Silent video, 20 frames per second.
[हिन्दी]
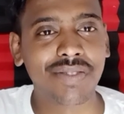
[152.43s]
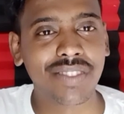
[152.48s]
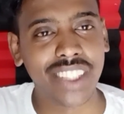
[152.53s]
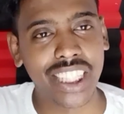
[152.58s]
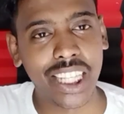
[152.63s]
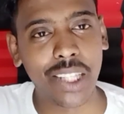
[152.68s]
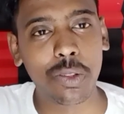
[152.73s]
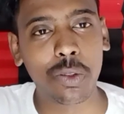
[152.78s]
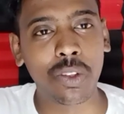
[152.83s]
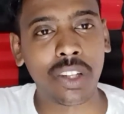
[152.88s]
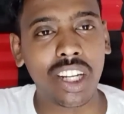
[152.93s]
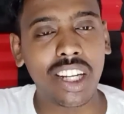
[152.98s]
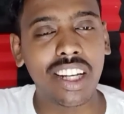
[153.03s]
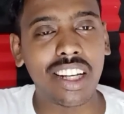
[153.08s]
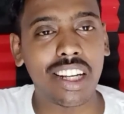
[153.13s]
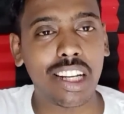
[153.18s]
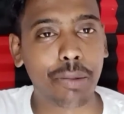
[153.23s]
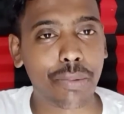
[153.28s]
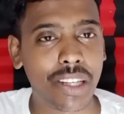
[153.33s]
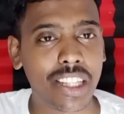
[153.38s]
दे दूंगा
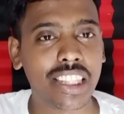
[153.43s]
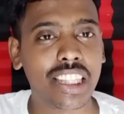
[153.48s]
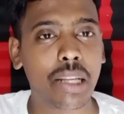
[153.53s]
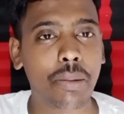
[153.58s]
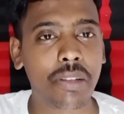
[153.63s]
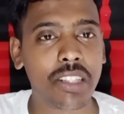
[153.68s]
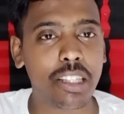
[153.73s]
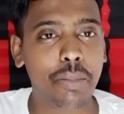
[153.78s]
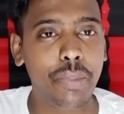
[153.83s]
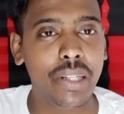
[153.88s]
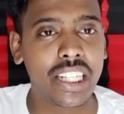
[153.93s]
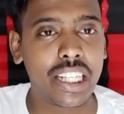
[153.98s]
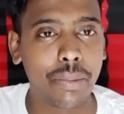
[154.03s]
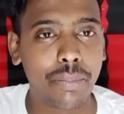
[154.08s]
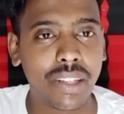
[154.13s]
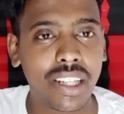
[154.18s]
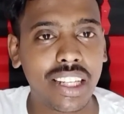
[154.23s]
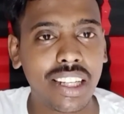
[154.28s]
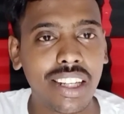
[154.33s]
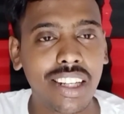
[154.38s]
कब कितने बजे
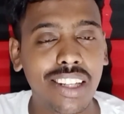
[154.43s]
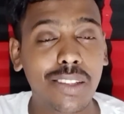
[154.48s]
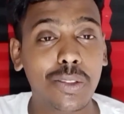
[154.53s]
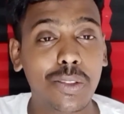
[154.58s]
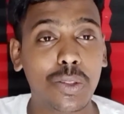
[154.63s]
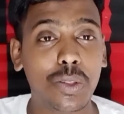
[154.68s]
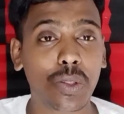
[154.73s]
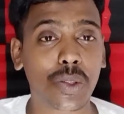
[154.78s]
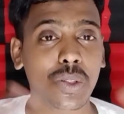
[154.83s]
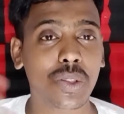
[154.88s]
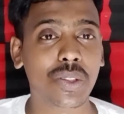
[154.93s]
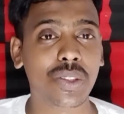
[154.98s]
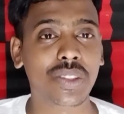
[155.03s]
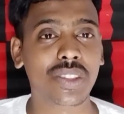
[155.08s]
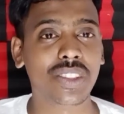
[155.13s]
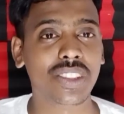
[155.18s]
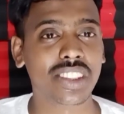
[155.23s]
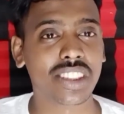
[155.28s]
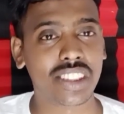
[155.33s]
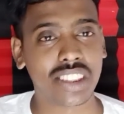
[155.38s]
मीटअप रहेगा तो
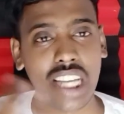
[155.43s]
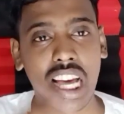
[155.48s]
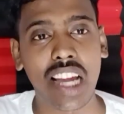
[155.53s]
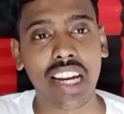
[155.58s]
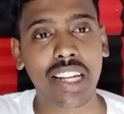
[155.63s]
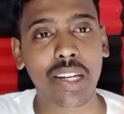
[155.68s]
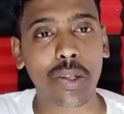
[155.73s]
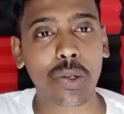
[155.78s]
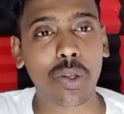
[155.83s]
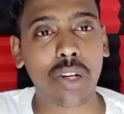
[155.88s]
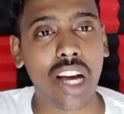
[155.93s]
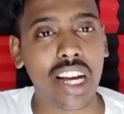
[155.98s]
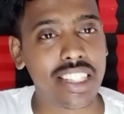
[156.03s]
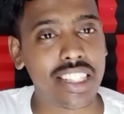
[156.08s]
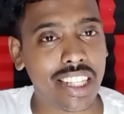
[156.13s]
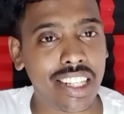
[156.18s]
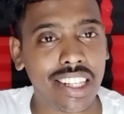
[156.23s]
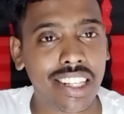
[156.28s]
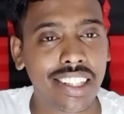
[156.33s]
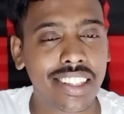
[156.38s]
सारे लोग आ
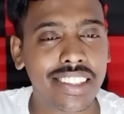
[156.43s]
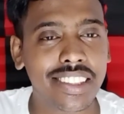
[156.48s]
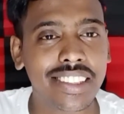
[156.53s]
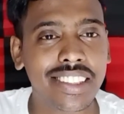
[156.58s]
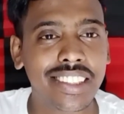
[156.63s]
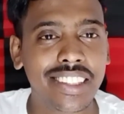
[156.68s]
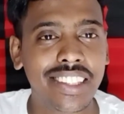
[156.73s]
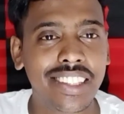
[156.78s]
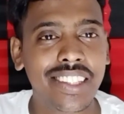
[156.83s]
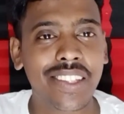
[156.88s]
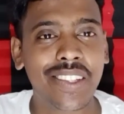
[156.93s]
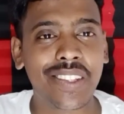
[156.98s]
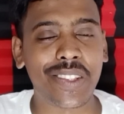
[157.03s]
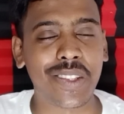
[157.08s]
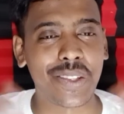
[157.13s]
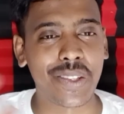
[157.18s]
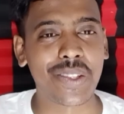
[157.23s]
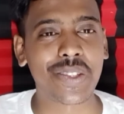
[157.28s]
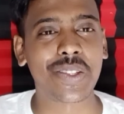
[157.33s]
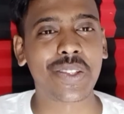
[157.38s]
जाना
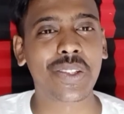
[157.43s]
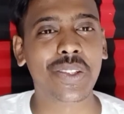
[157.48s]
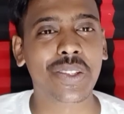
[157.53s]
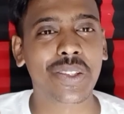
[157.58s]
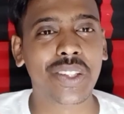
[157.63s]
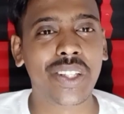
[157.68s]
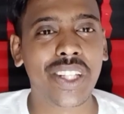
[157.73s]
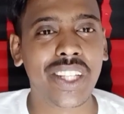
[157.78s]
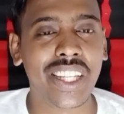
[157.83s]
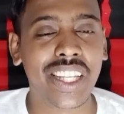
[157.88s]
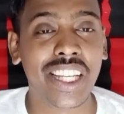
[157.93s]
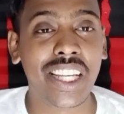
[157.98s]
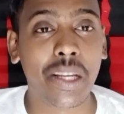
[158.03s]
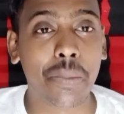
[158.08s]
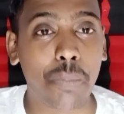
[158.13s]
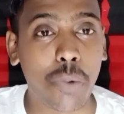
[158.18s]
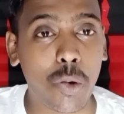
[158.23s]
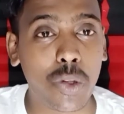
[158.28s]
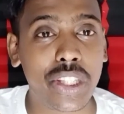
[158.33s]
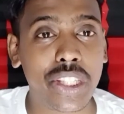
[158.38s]
तो दोस्तों
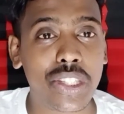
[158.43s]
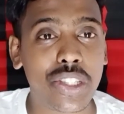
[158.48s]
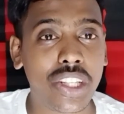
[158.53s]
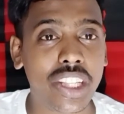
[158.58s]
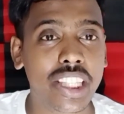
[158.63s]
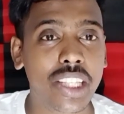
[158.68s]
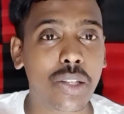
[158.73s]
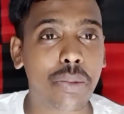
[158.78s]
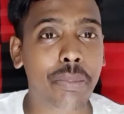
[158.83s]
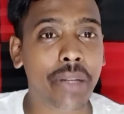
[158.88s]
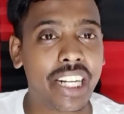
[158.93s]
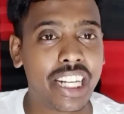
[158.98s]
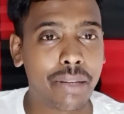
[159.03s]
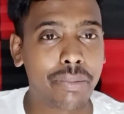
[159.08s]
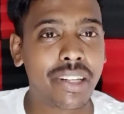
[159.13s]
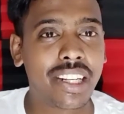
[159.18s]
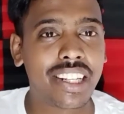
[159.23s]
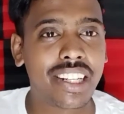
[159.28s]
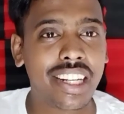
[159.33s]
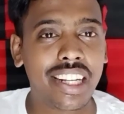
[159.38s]
बहुत ही जल्दी वो
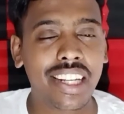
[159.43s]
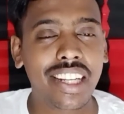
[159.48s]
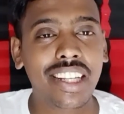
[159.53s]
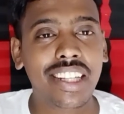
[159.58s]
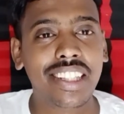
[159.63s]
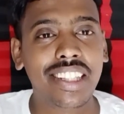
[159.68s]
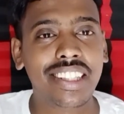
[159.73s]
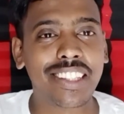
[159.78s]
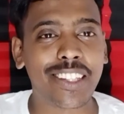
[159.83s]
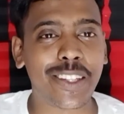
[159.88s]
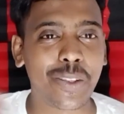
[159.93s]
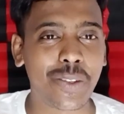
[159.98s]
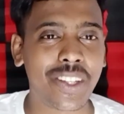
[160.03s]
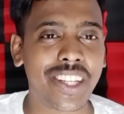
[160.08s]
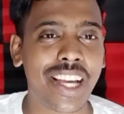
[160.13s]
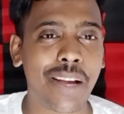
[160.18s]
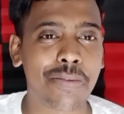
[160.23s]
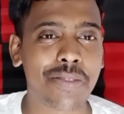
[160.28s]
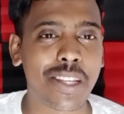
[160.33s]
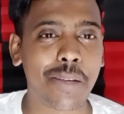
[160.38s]
मेटअप रख रहे हैं
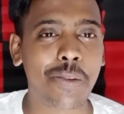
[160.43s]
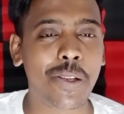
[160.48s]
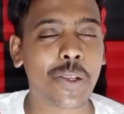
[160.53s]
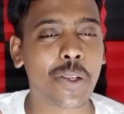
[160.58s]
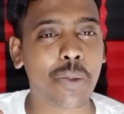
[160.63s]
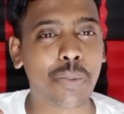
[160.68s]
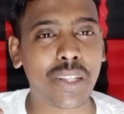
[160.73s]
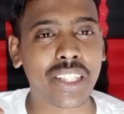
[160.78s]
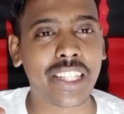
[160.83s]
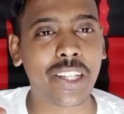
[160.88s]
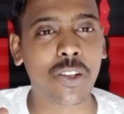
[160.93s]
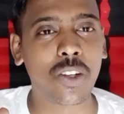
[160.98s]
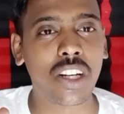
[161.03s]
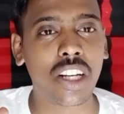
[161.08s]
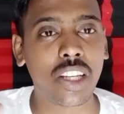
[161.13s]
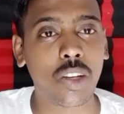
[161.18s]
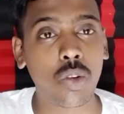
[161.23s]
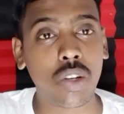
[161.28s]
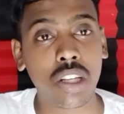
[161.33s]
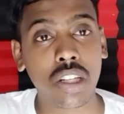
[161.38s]
क्योंकि आप सभी लोग को पता
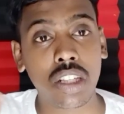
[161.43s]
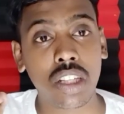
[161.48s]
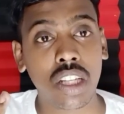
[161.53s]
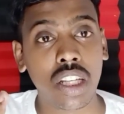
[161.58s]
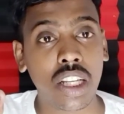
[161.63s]
होगा क्योंकि